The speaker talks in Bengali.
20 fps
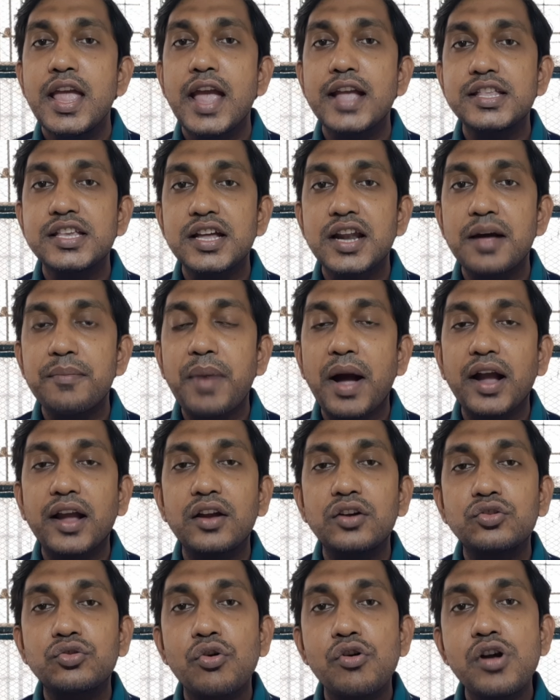এছাড়া
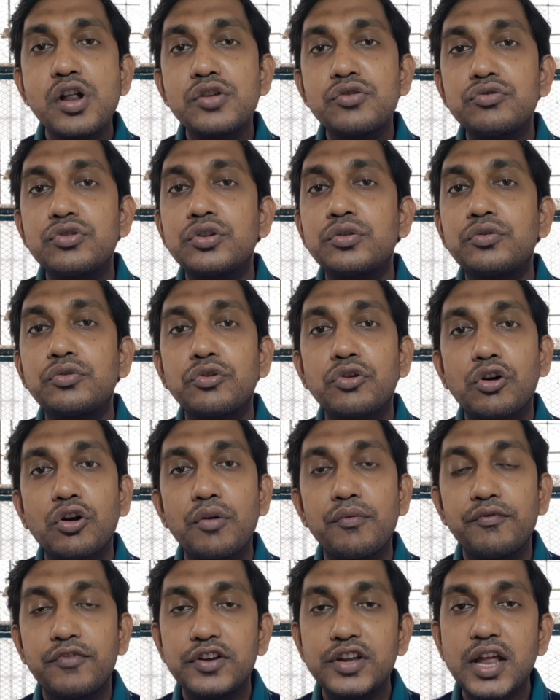পাখির শরীরে যদি কোনো রকম
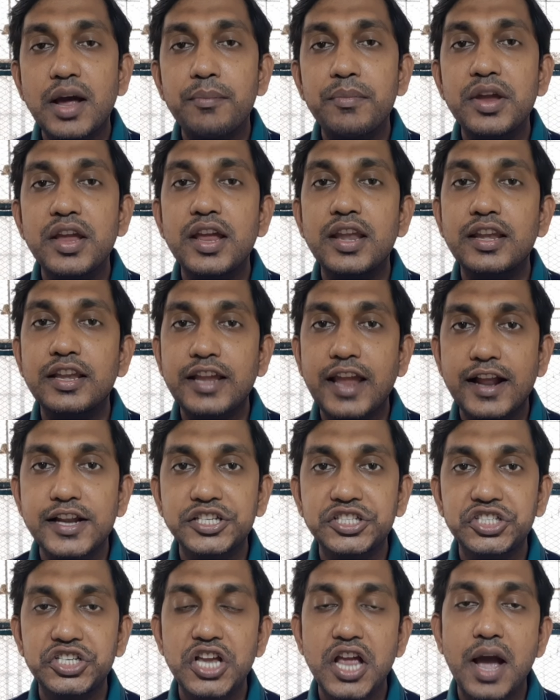ভিটামিন
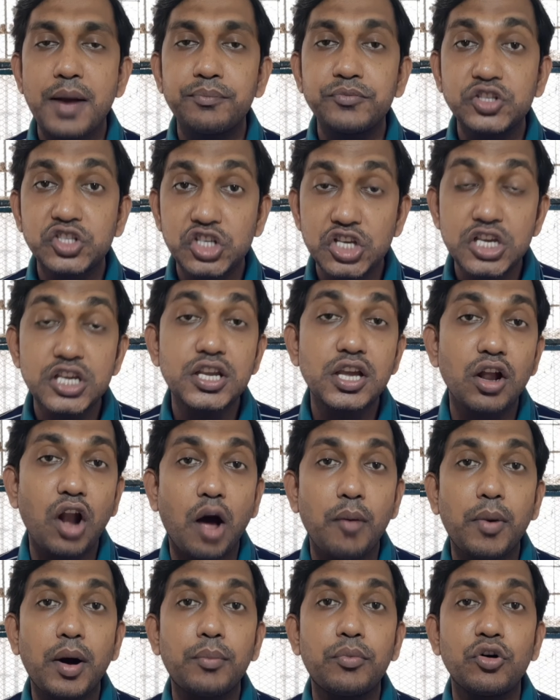ক্যালসিয়াম জিঙ্কের
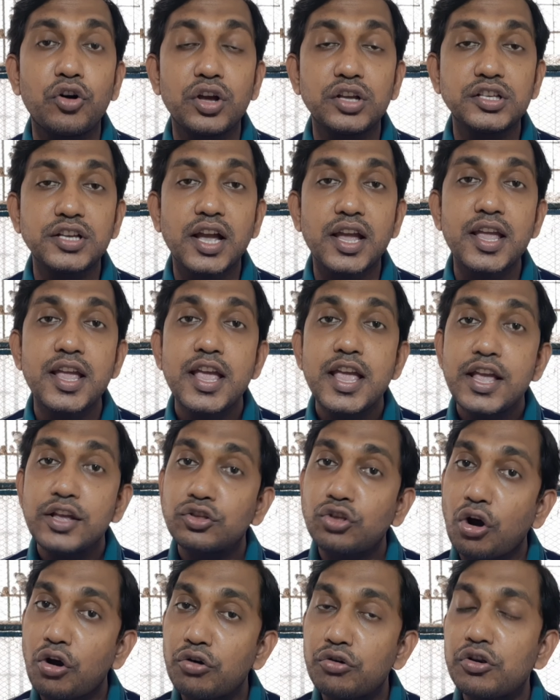অভাব হয়ে যায়
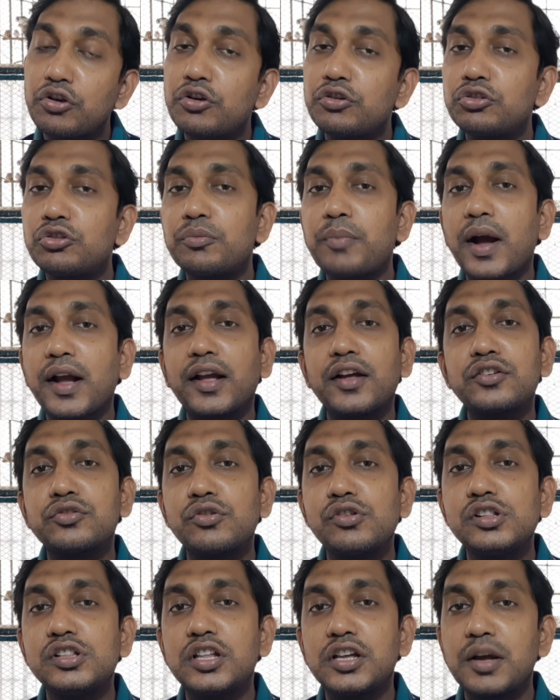তখনও কিন্তু পাখির
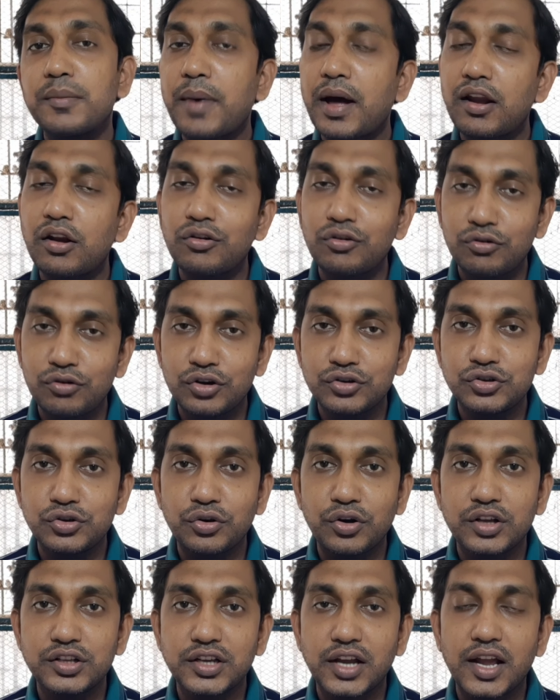শরীর থেকে পালকগুলো
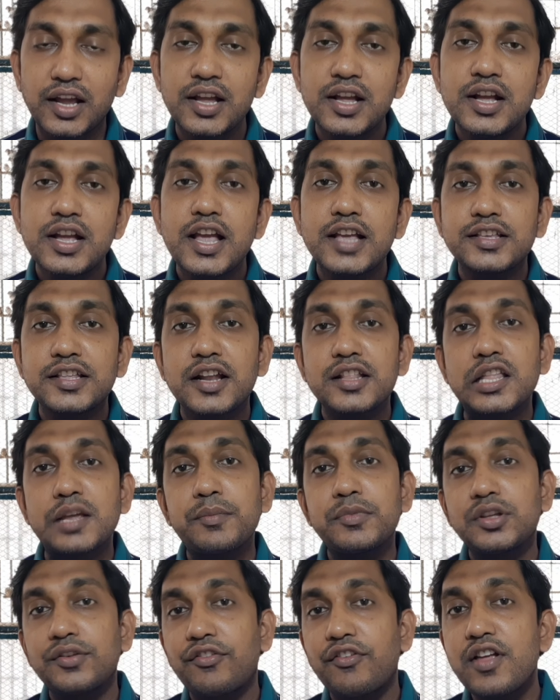ঝরে যায় এছাড়া
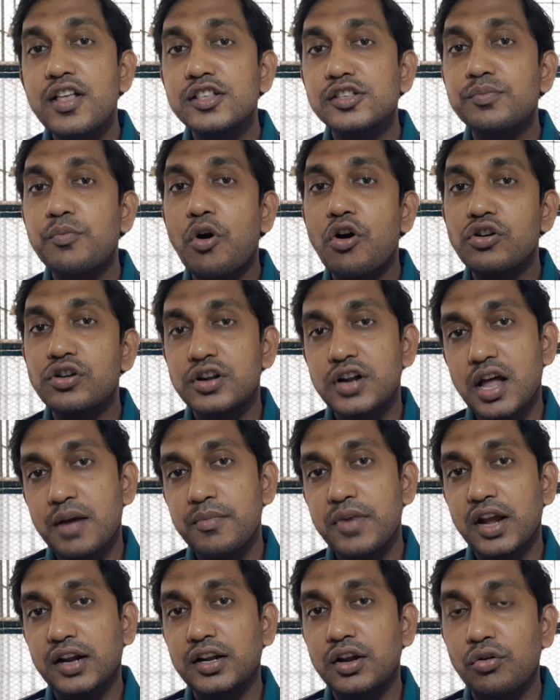দেখবেন যে ফ্রেন্স মল্ট
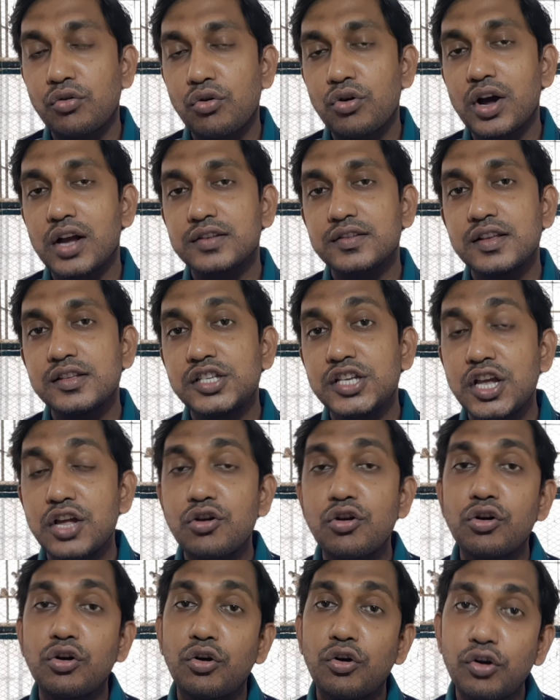নামে একটা রোগ আছে যে
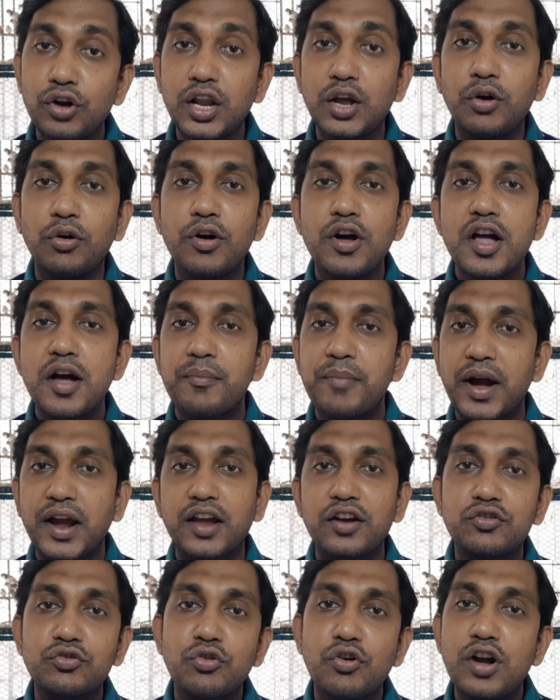রোগ হলেও
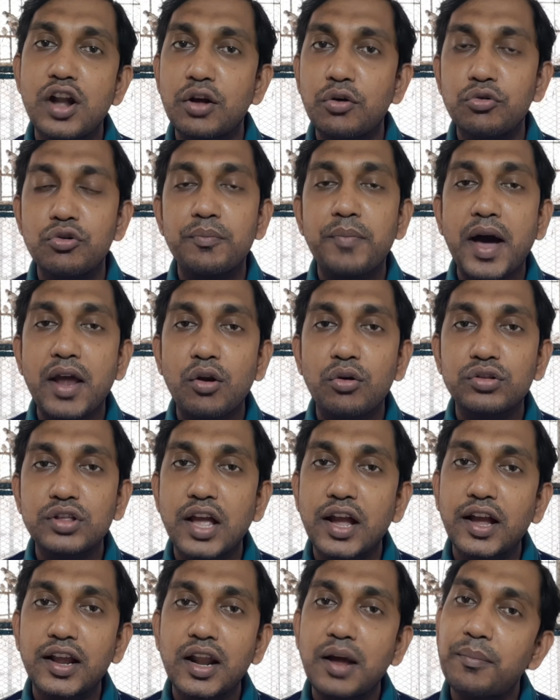পাখির শরীরে কোনো পালক
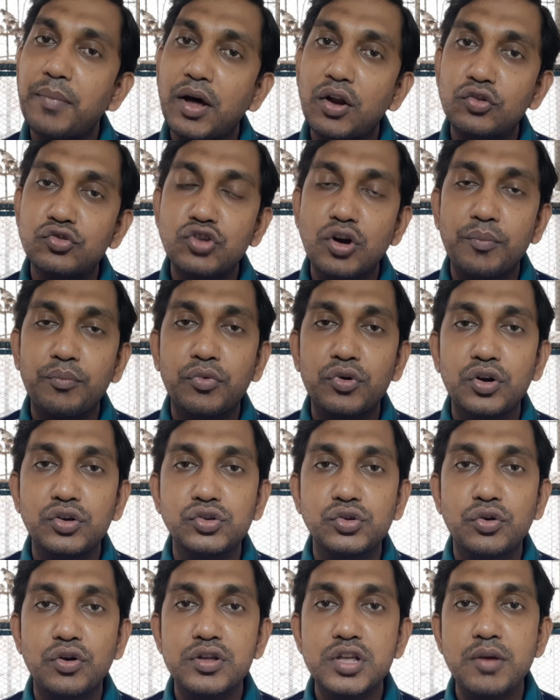থাকে না পালক সম্পূর্ণ
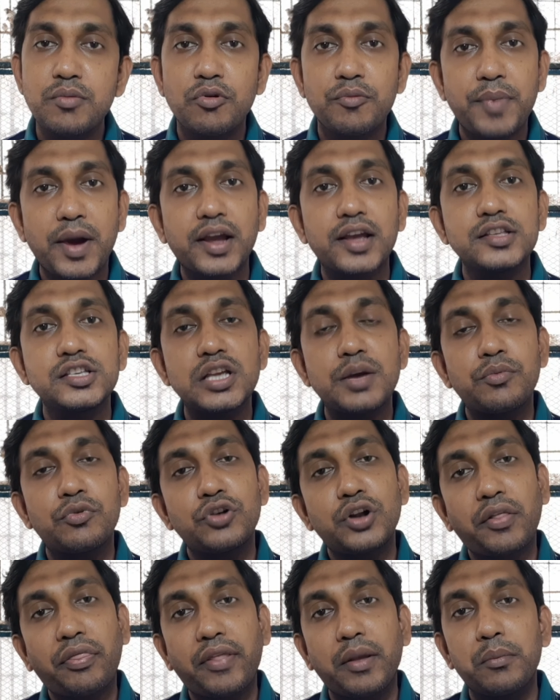ঝরে যায় এবং পাখি
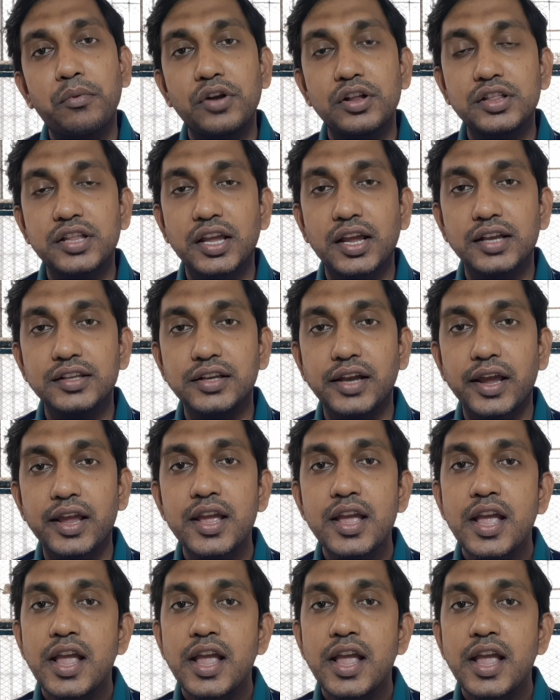যেমনটা তেমনই থেকে যায়